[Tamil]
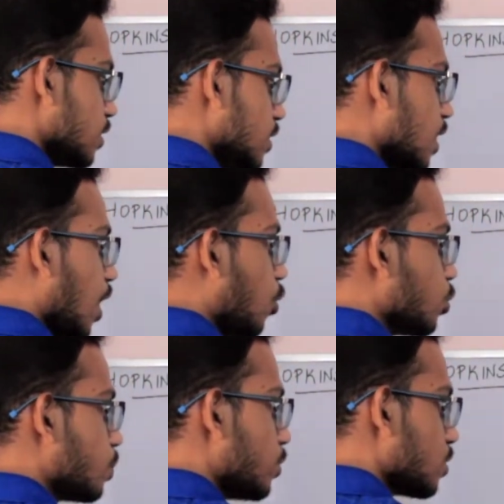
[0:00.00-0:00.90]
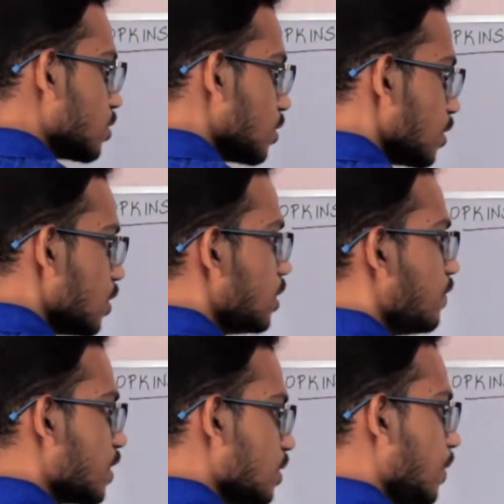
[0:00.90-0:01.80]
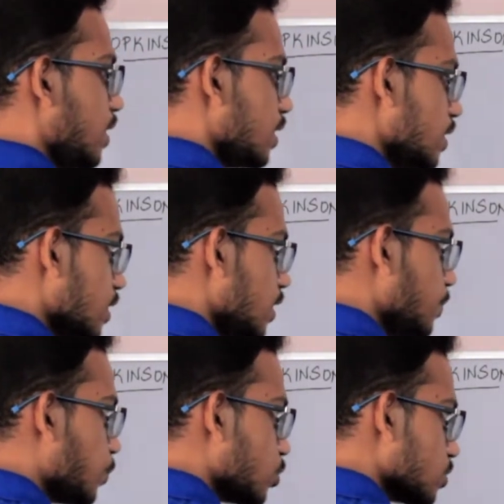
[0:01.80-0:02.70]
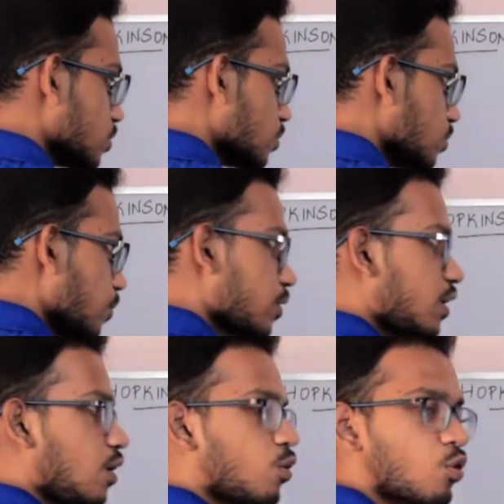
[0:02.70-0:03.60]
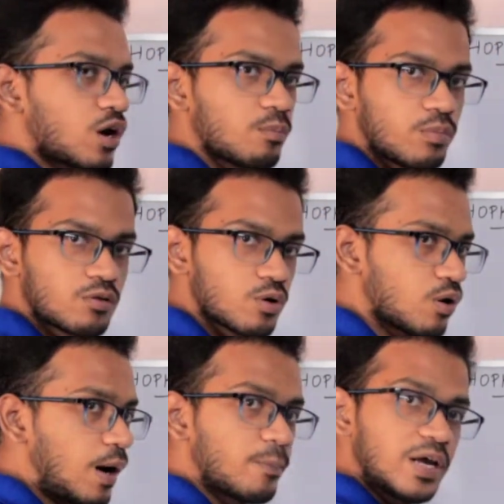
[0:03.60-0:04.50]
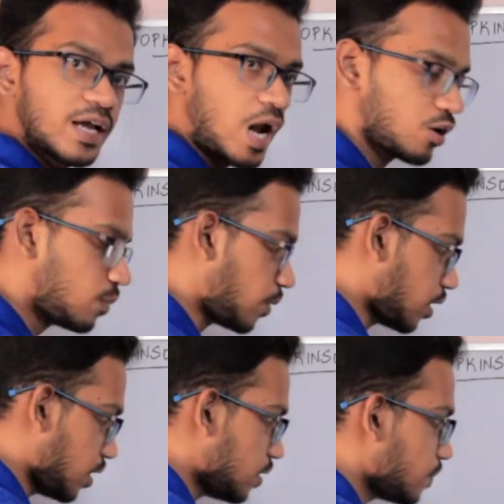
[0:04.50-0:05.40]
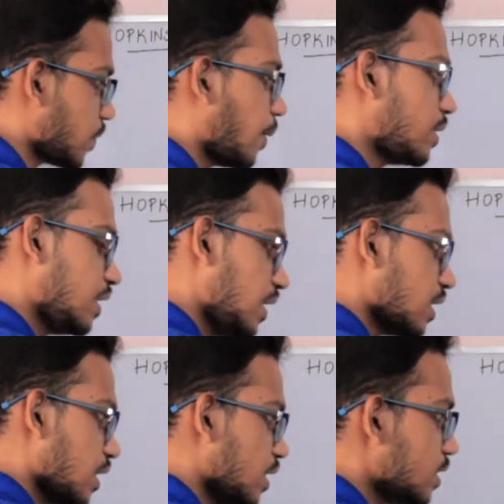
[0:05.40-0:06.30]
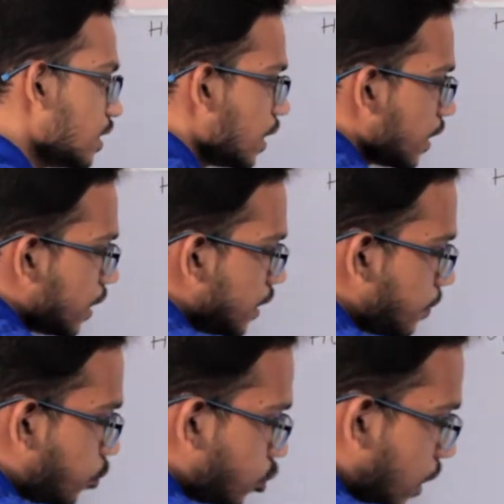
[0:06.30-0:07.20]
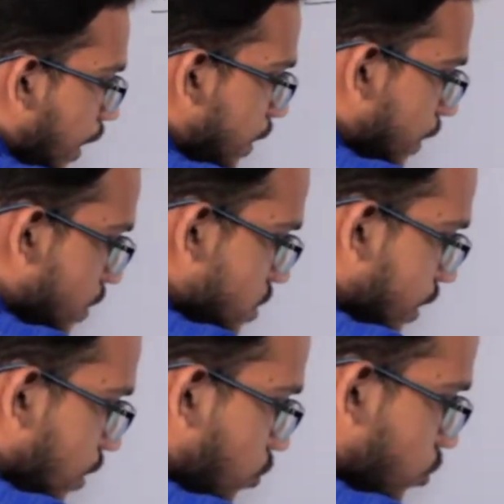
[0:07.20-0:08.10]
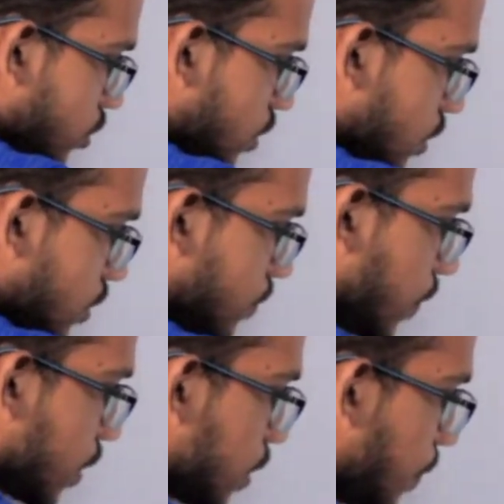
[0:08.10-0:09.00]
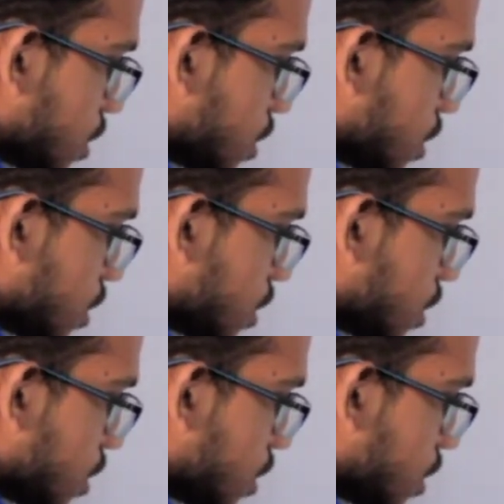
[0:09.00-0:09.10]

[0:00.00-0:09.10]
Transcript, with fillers: இந்த அவுட்புட் டிவைடட் பை இந்த இன்புட் போட்டிங்கன்னா அவங்க ஒரு நம்பர் வரும் அப்படி கால்குலேட் பண்ணலாம் அப்படி இல்லைன்னா இன்புட்டை எலக்ட்ரிக்கல் சைடில் கொடுத்துட்டு அதாவது